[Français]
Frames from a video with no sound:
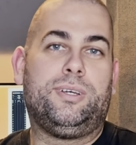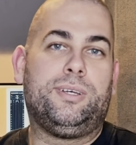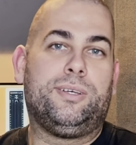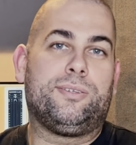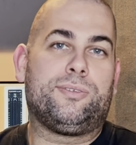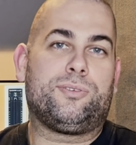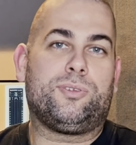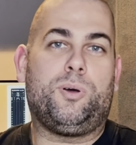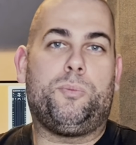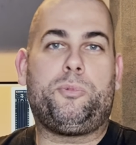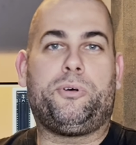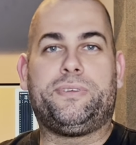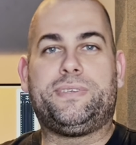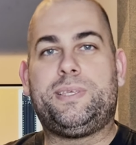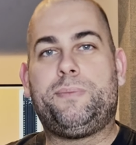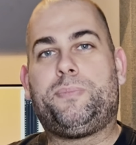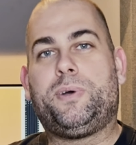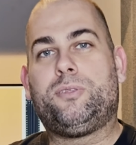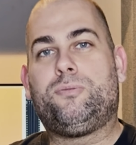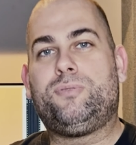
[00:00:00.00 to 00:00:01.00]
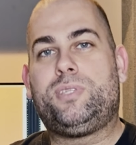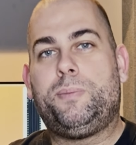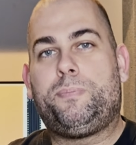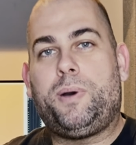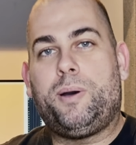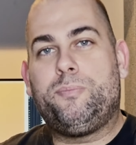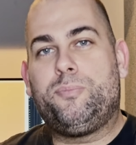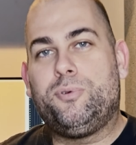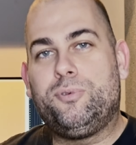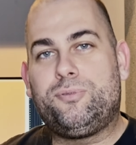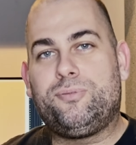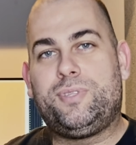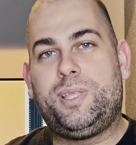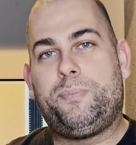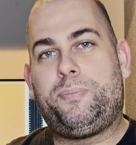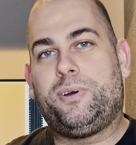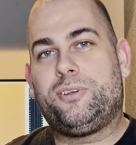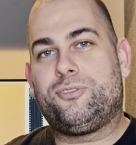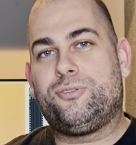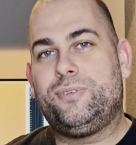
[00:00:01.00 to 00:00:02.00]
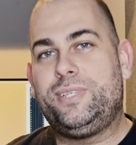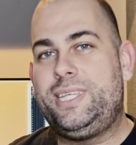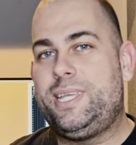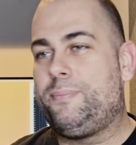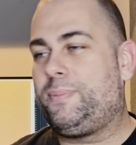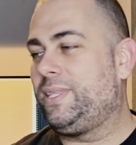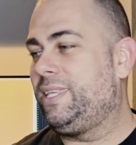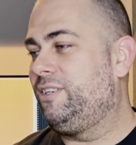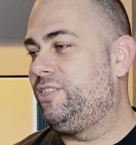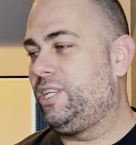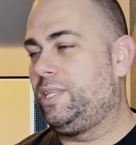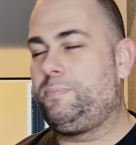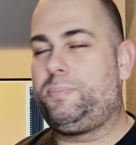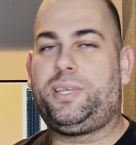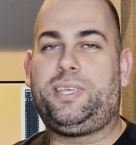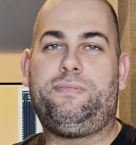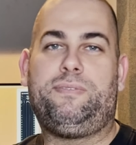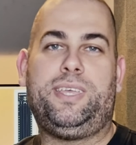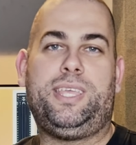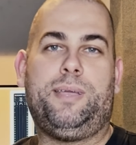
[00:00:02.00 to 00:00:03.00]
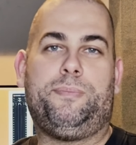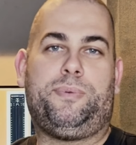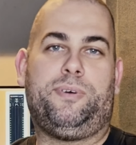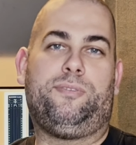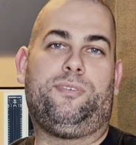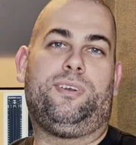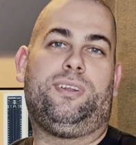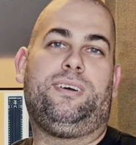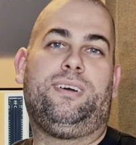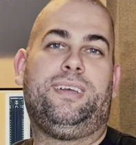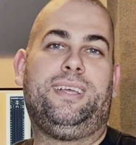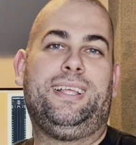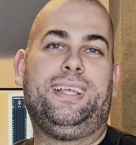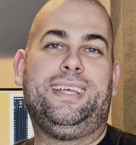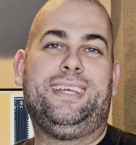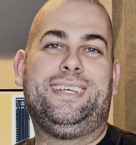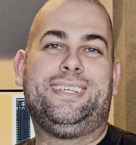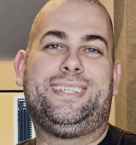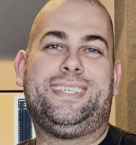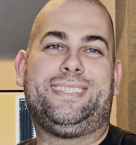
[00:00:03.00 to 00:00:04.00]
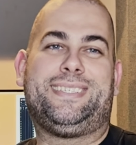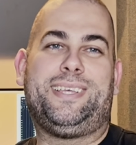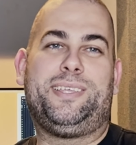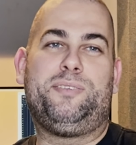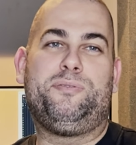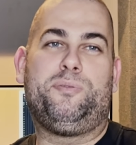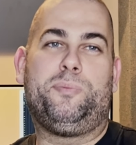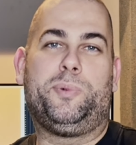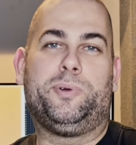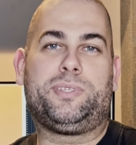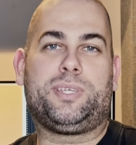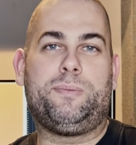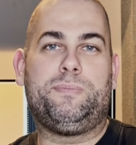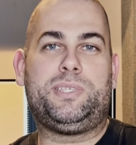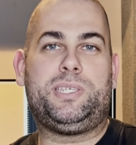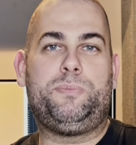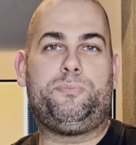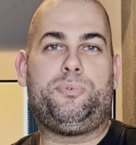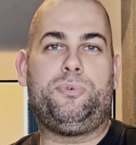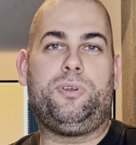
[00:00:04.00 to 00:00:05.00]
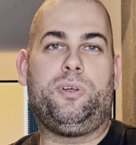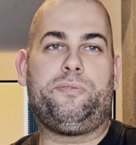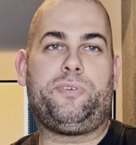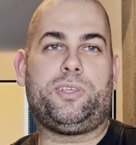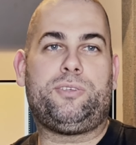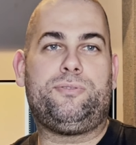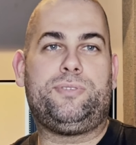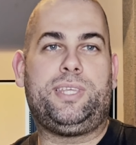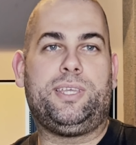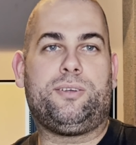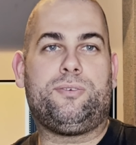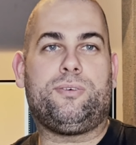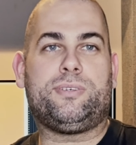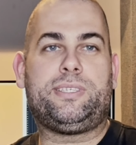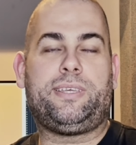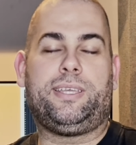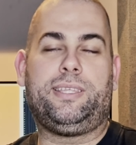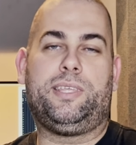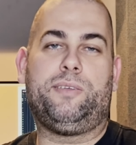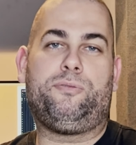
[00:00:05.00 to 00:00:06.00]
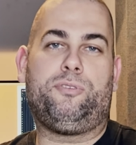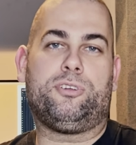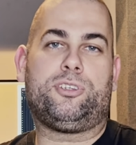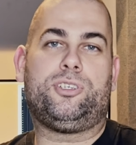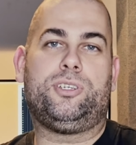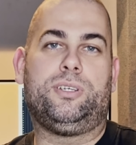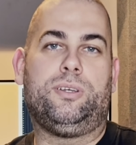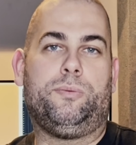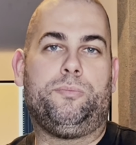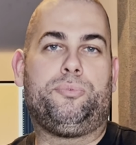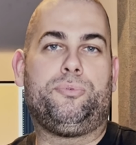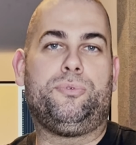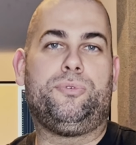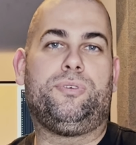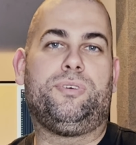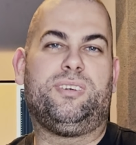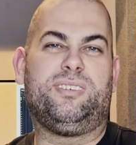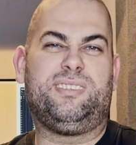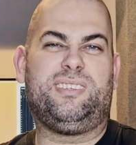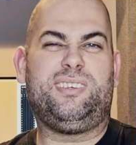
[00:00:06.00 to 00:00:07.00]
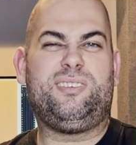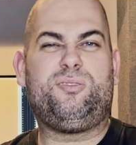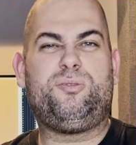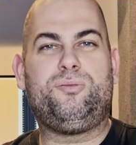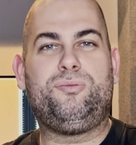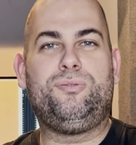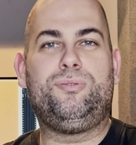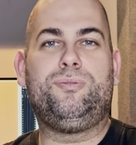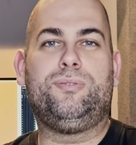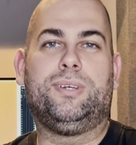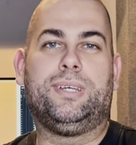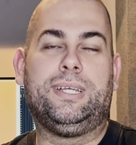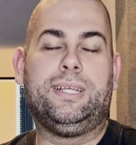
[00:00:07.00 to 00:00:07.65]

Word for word: sombres. C'est pas tout n'est pas beau, tout n'est pas joli. Il y a pas des jets privés, y a pas voilà. J'essaie de vous montrer un petit peu l'envers du décor. C'est vrai que des fois je suis un peu déçu.